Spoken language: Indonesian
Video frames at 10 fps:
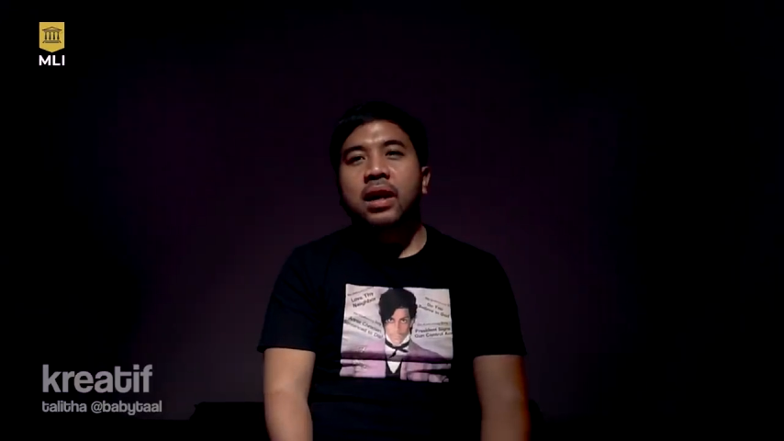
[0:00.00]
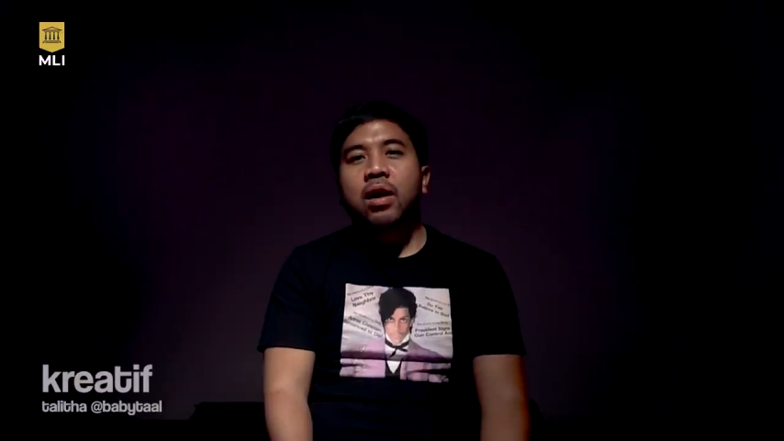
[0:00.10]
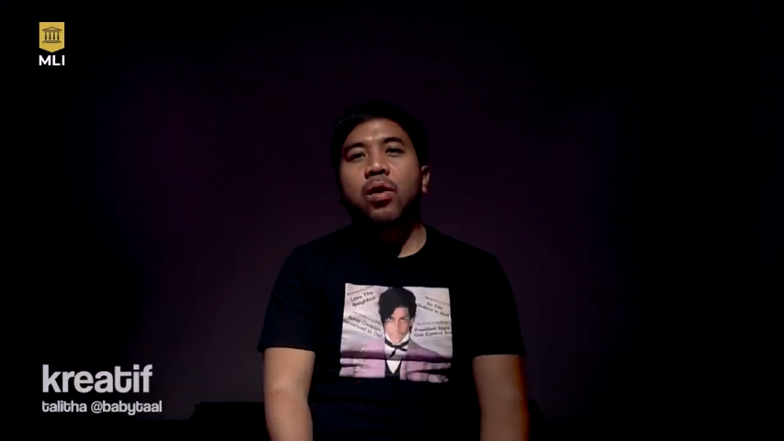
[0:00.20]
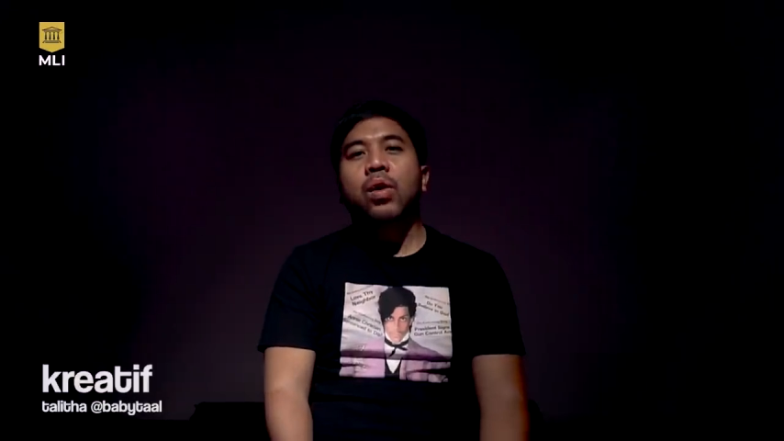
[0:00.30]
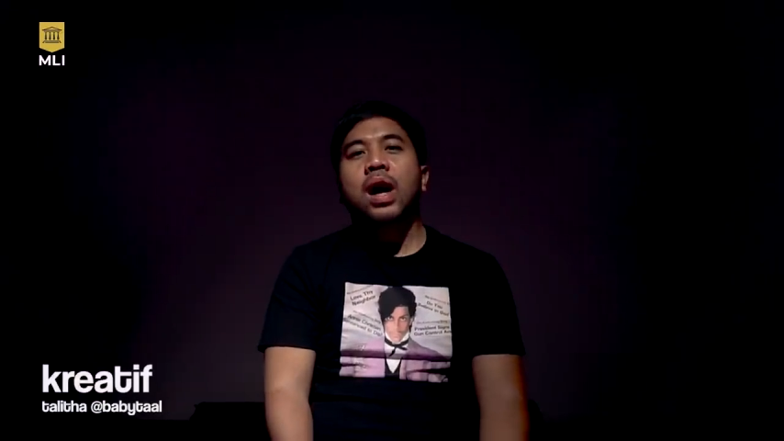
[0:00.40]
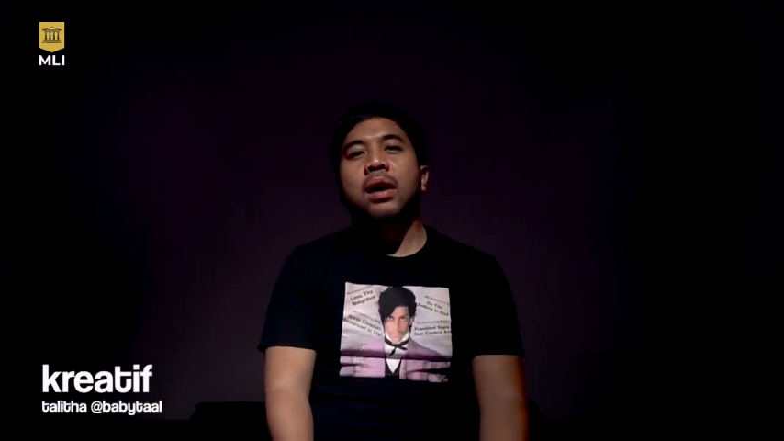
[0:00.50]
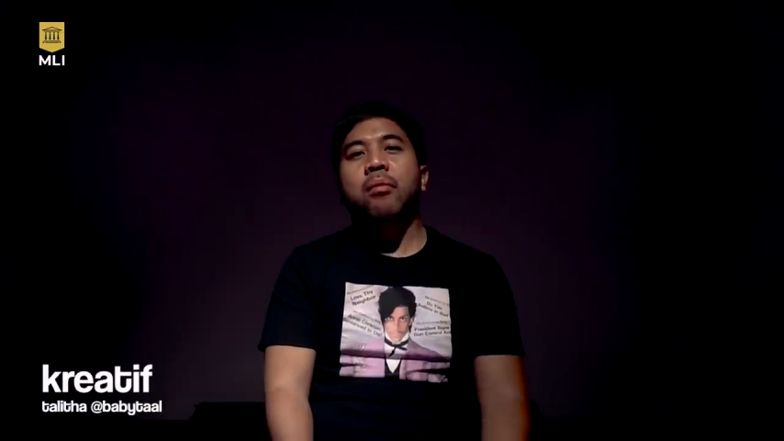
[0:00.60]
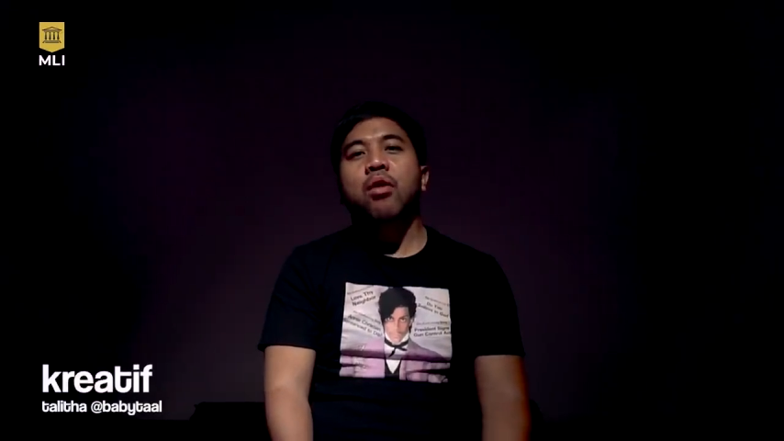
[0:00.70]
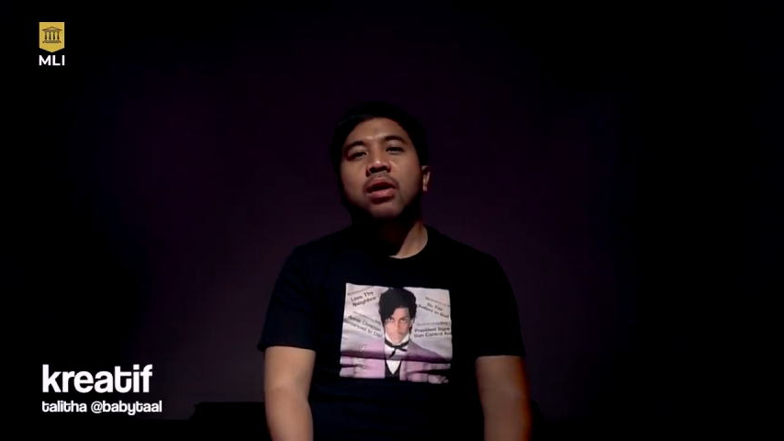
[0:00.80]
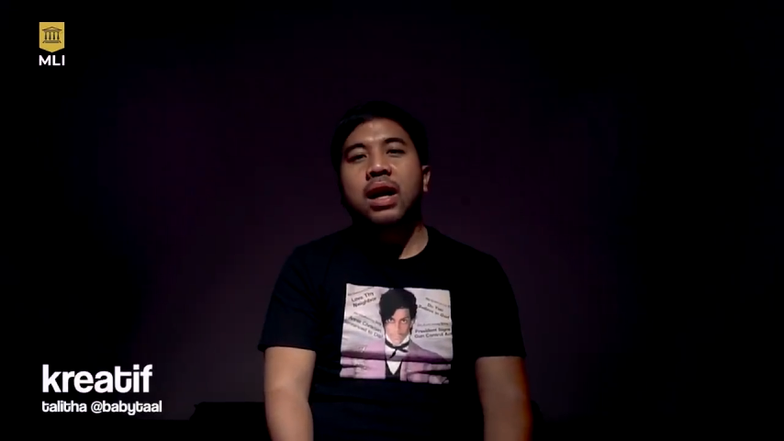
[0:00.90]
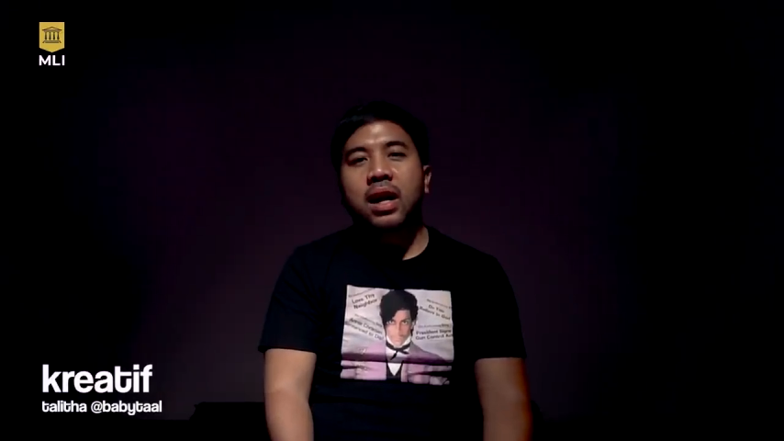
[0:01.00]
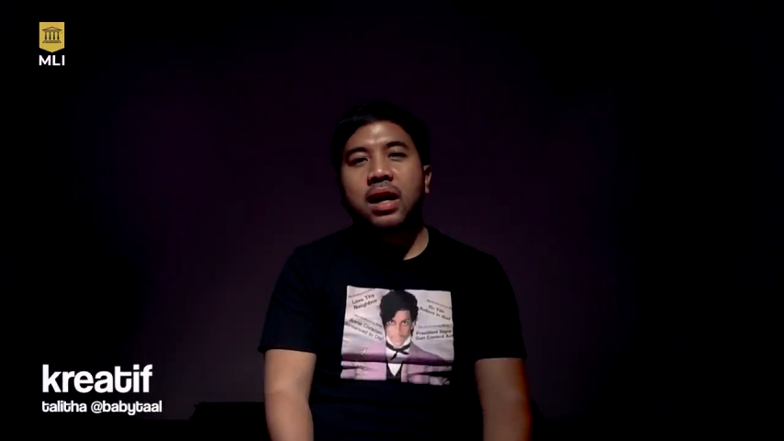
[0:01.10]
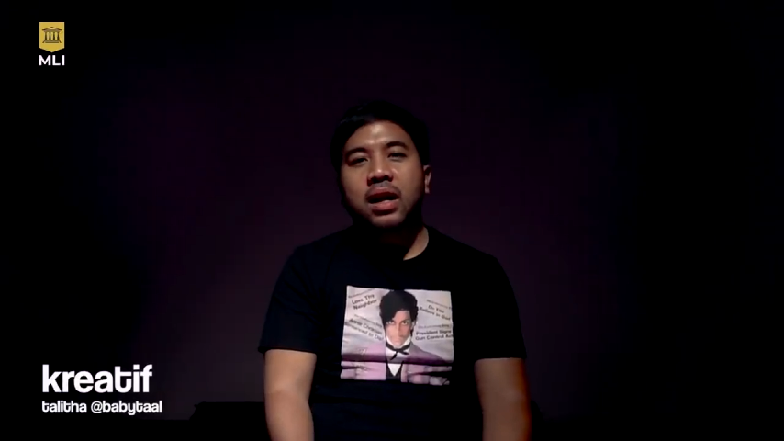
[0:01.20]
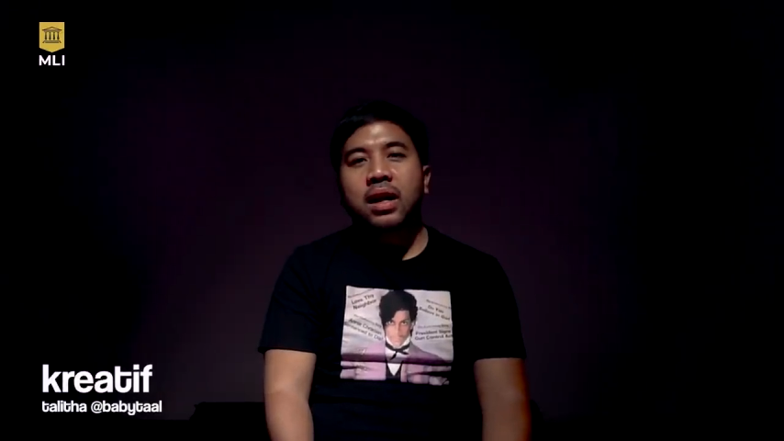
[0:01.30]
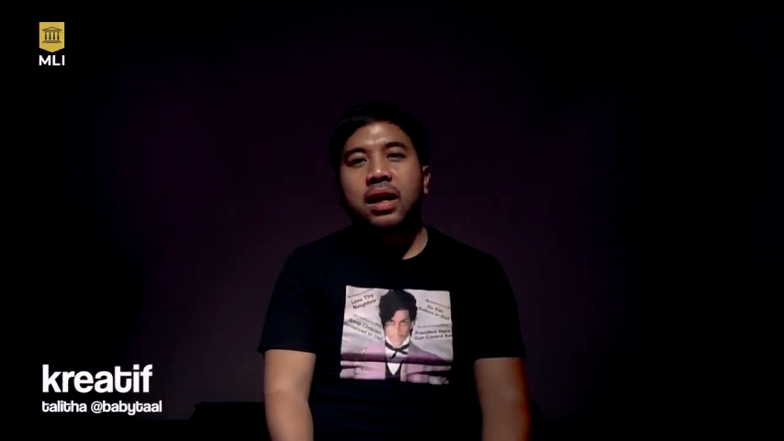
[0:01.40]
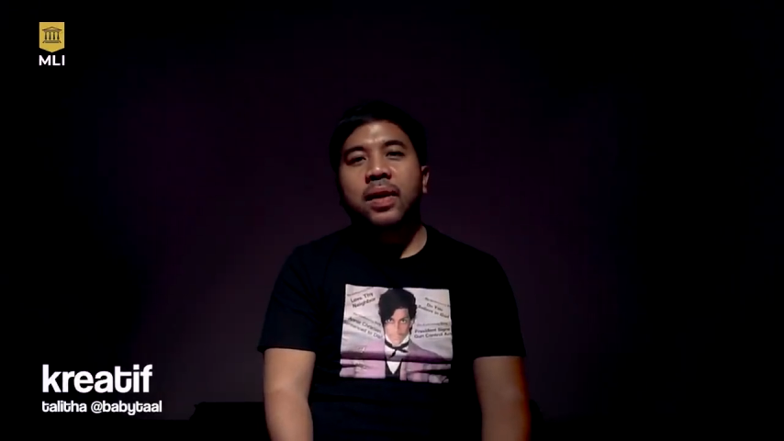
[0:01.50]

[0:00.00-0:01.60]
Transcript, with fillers: kekurangan moral